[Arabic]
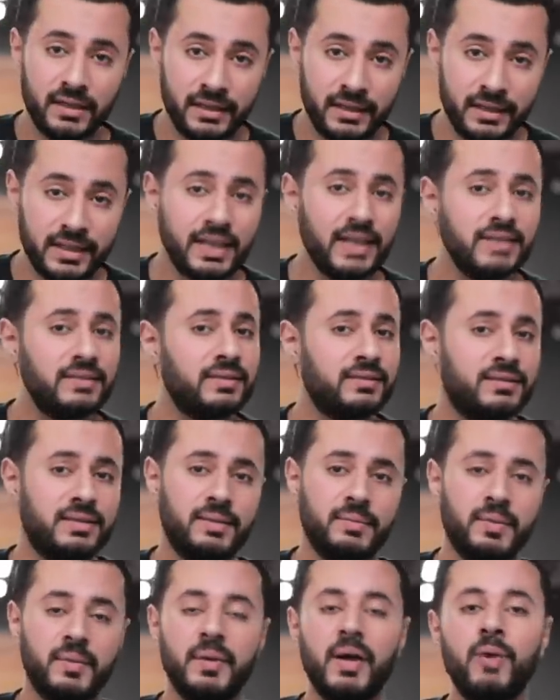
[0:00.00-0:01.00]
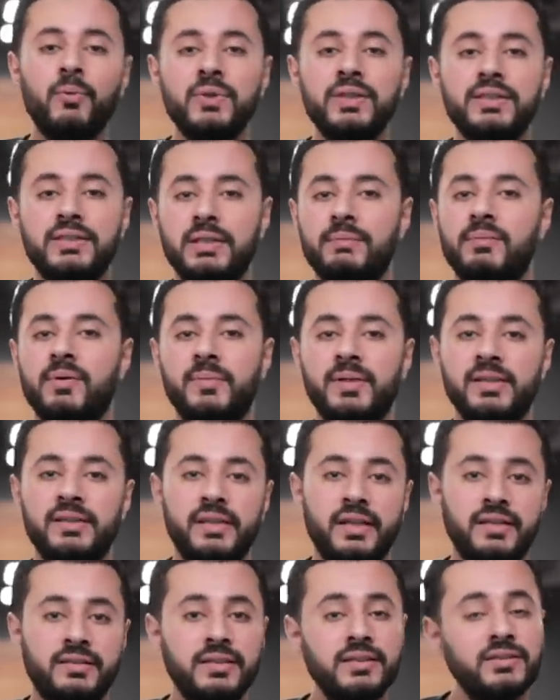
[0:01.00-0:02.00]
لكذا سبب اول سبب
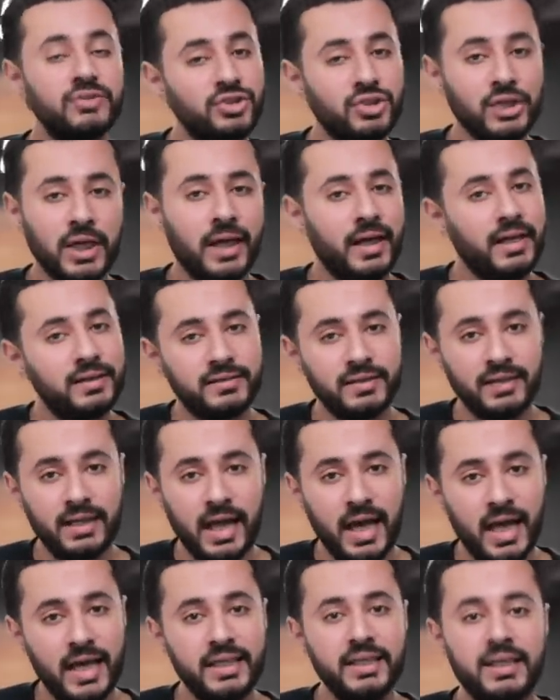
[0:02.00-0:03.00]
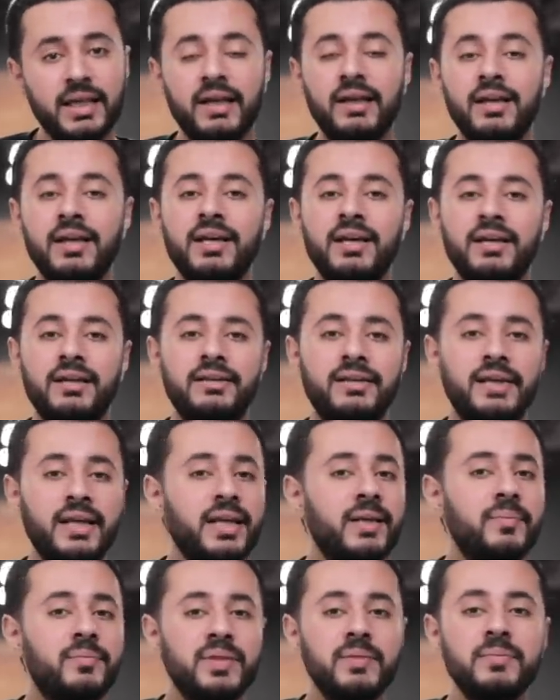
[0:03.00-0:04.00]
ان حسين الشحات الحقيقه
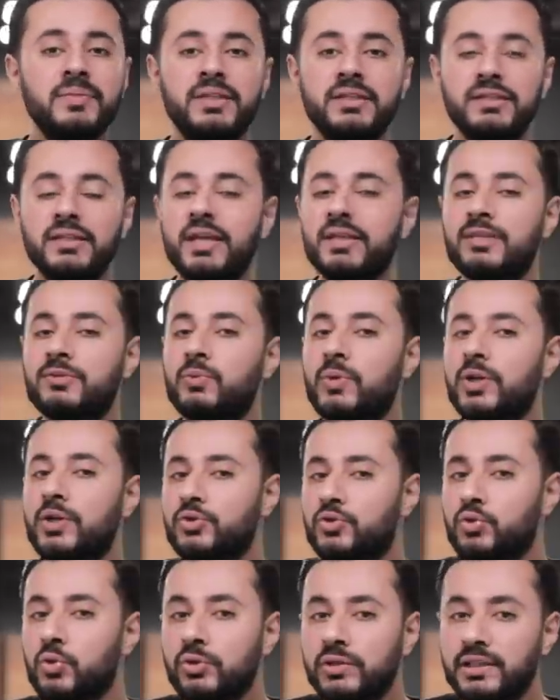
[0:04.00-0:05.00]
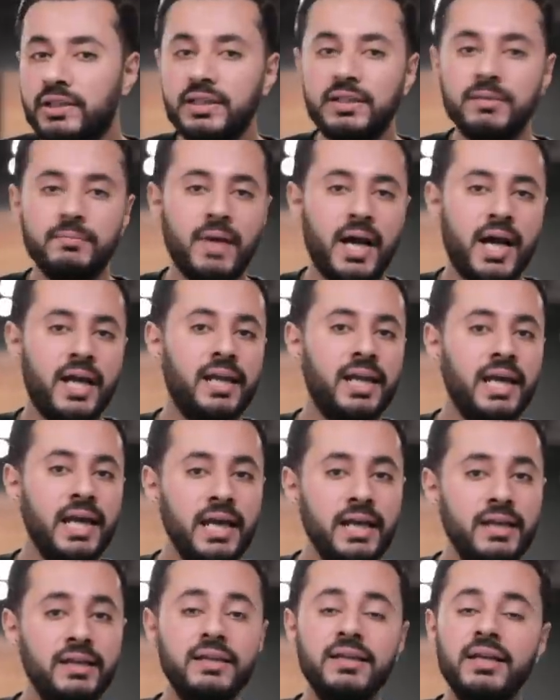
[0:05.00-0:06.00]
لعب يمكن اسوا شوط ليه مع
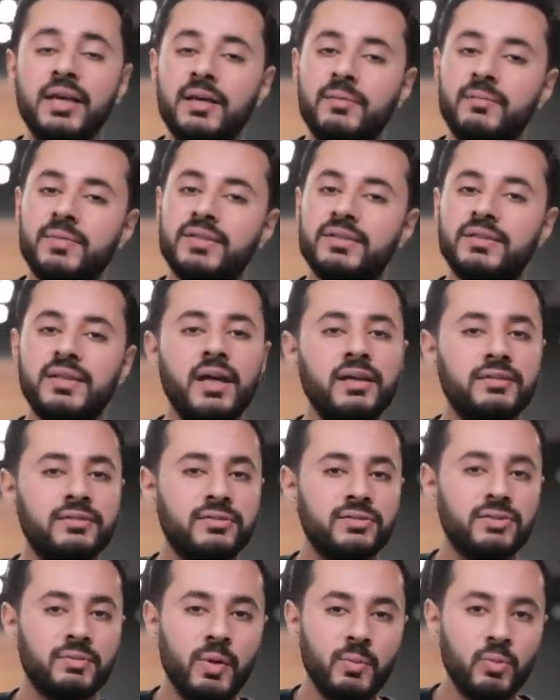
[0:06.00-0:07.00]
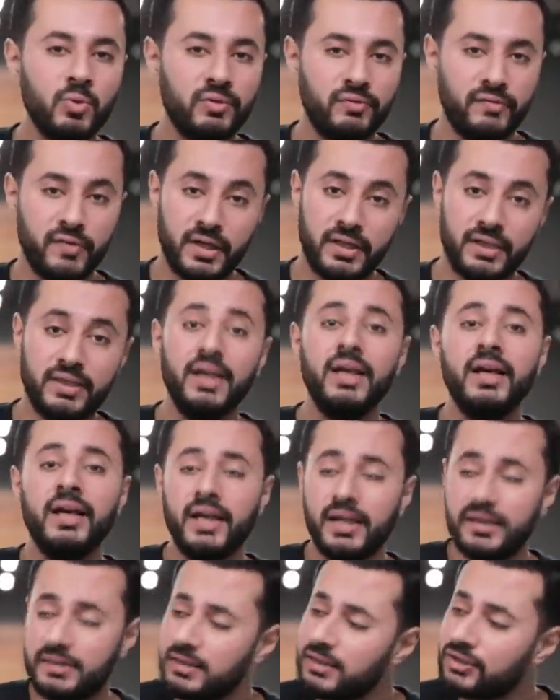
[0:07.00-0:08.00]
الاهلي من ساعه انضمامه للفريق
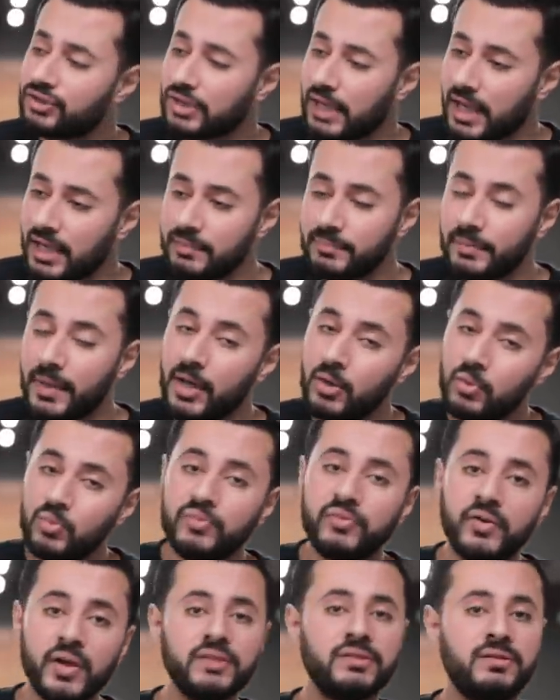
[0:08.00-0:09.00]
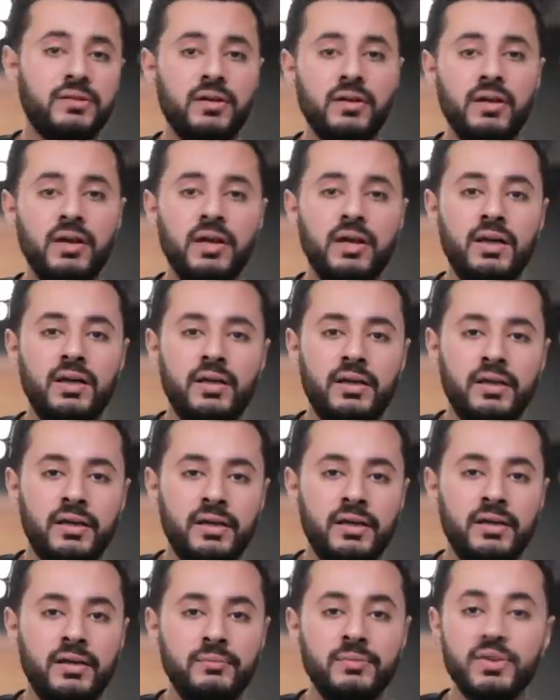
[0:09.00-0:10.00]
حسين الشحات بقاله فتره
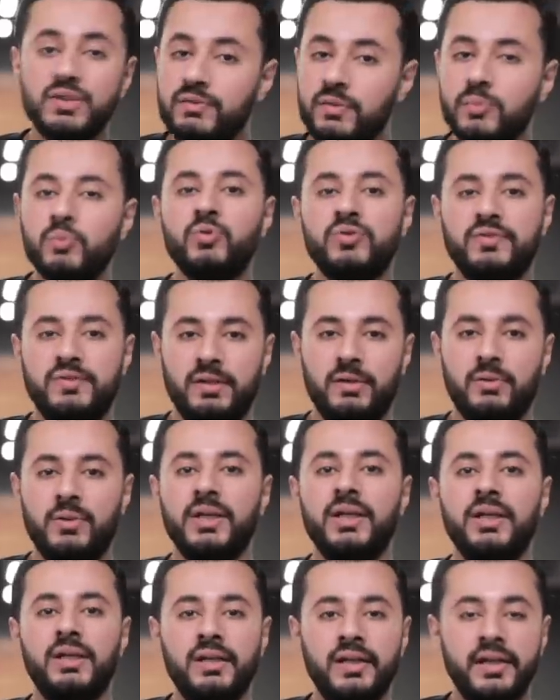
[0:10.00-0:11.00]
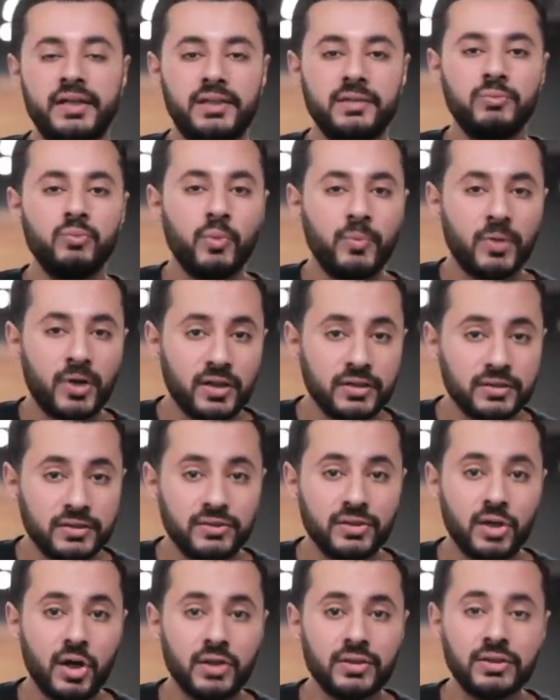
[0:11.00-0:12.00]
آه، مش في المستوى لكن مباراة
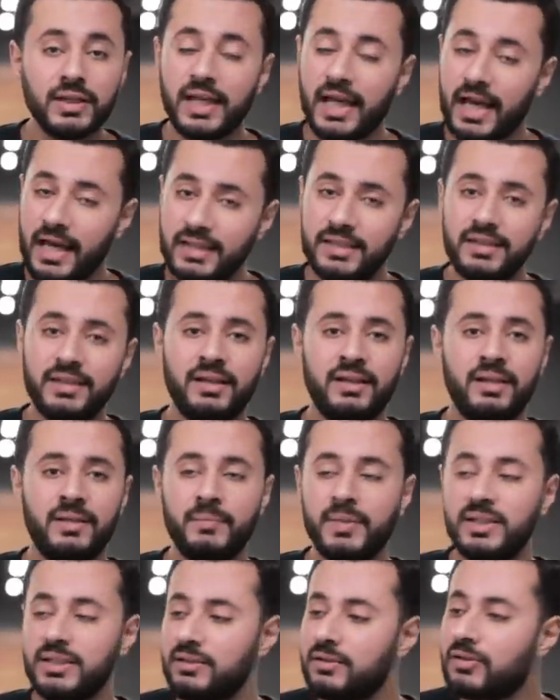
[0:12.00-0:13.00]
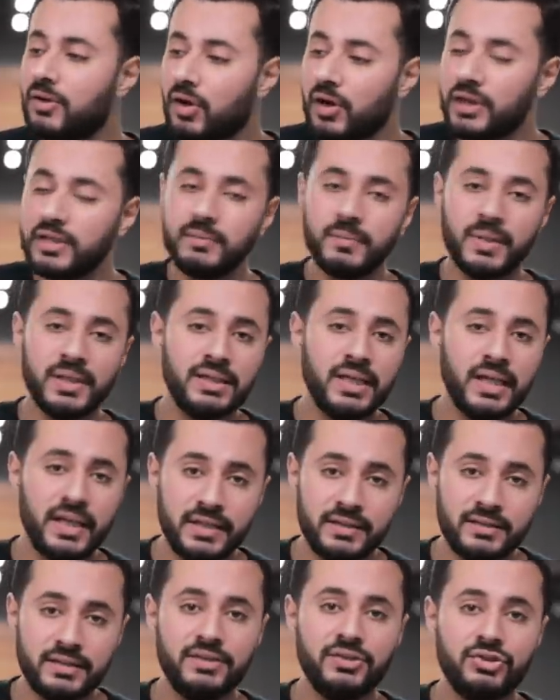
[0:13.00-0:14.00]
النهاردة الحقيقة لما نيجي نقيم أداء
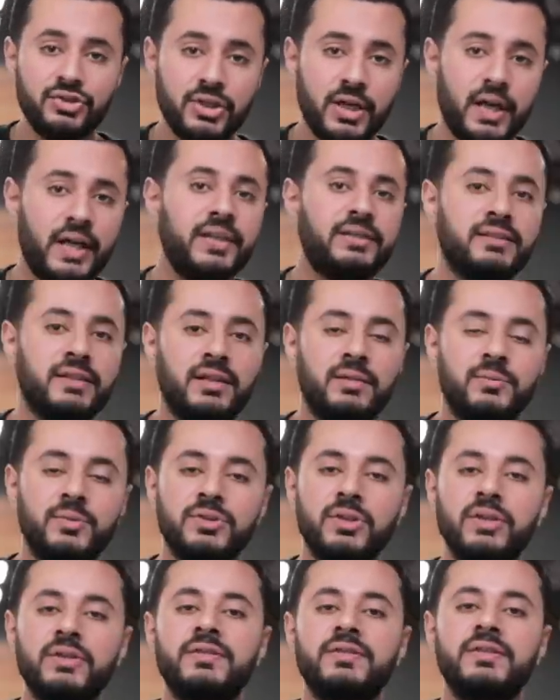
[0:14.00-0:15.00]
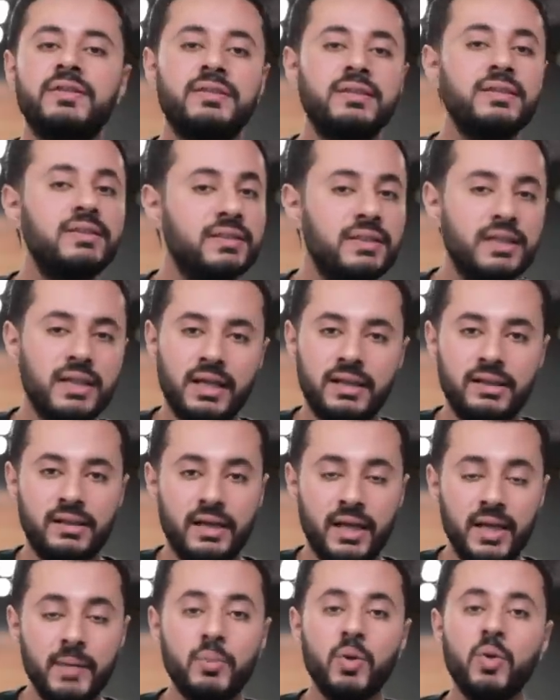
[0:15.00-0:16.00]
حسين الشحات على مدار 60 دقيقة اللي
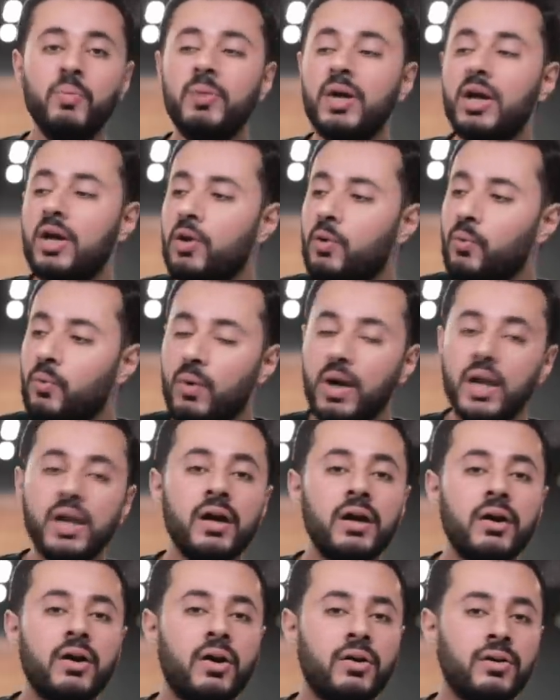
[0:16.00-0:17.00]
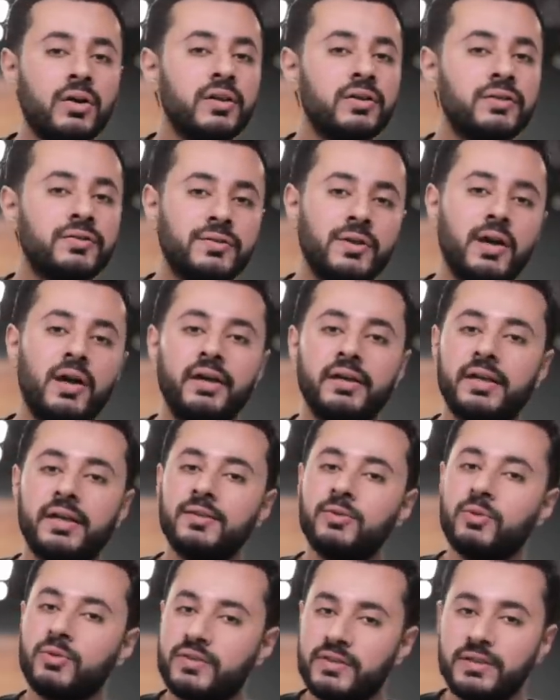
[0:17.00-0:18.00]
لعبهم ولا قرار صح
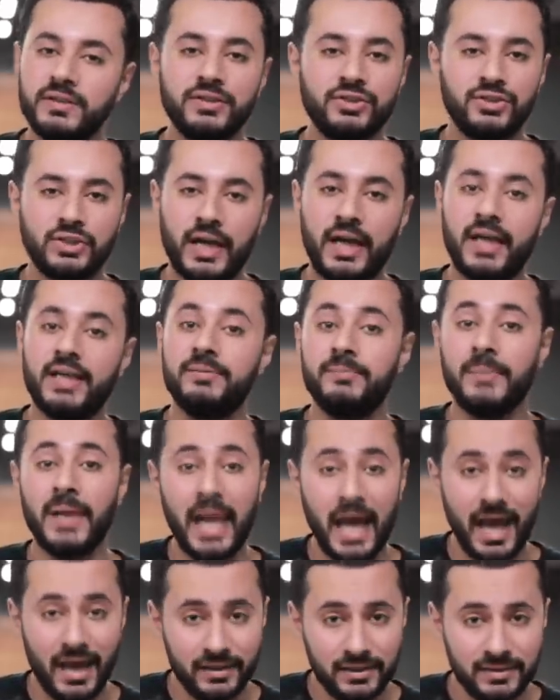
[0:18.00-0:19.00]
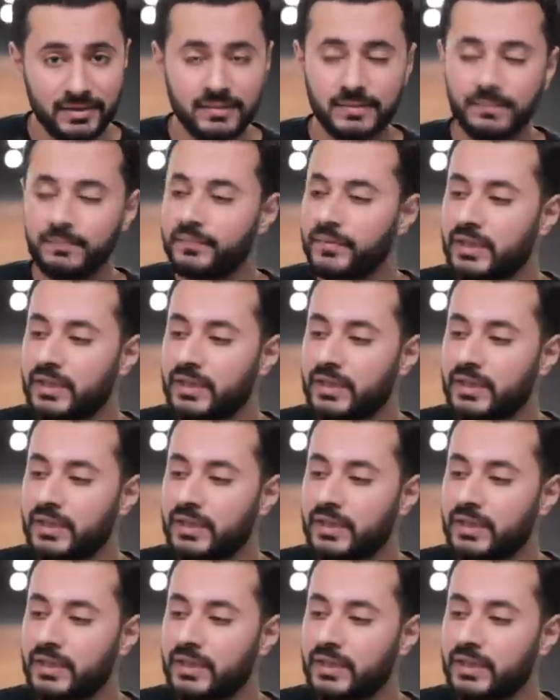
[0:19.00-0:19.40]
خده حسين الشحات بالعكس